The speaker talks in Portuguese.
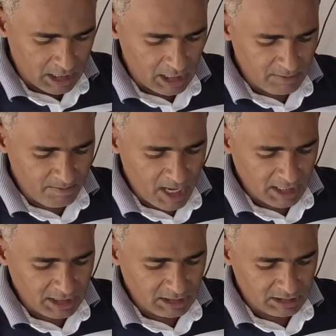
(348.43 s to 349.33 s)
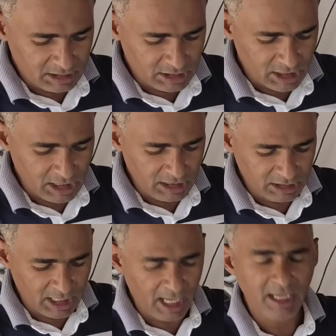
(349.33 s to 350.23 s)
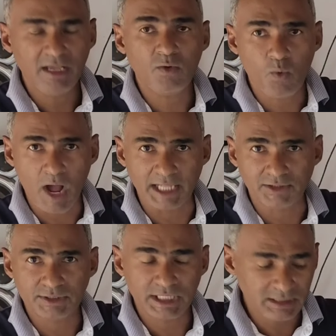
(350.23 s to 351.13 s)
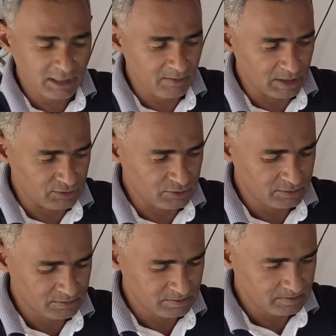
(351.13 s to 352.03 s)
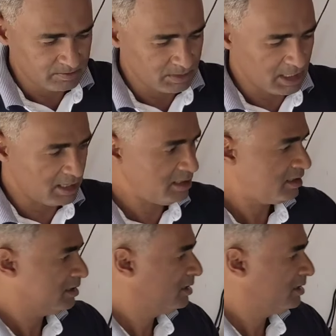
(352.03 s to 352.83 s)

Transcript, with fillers: ele mede 34 centímetros, né?